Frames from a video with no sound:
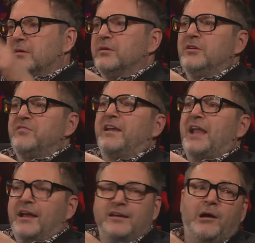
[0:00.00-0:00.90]
irgendwann
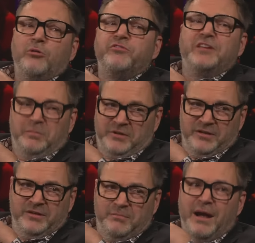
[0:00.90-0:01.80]
einer aufgibt.
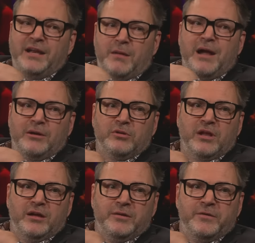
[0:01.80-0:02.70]
Meiner Meinung
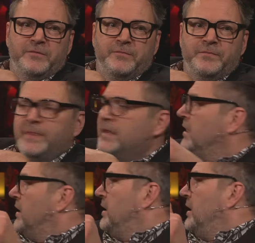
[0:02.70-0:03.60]

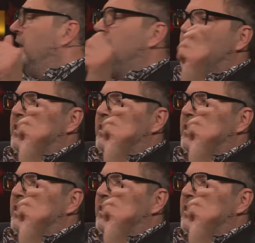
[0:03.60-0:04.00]
nach.